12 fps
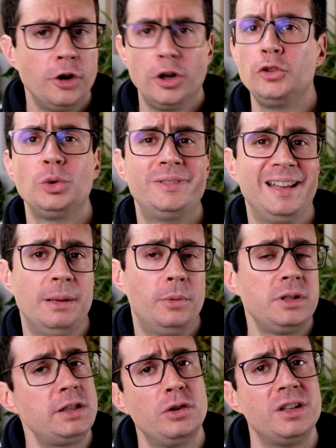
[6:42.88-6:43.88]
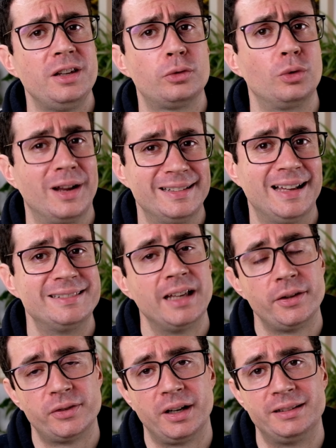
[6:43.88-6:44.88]
Non tutte le emozioni sono adatte a
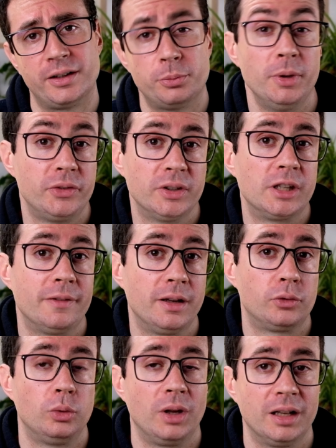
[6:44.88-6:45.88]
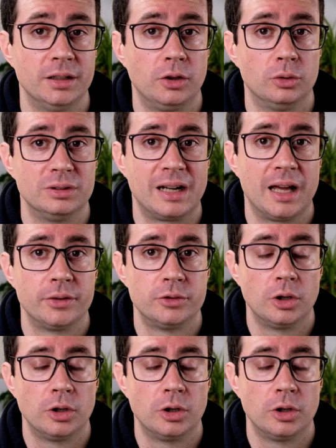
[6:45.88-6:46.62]
essere trasmesse attraverso un grande contrasto.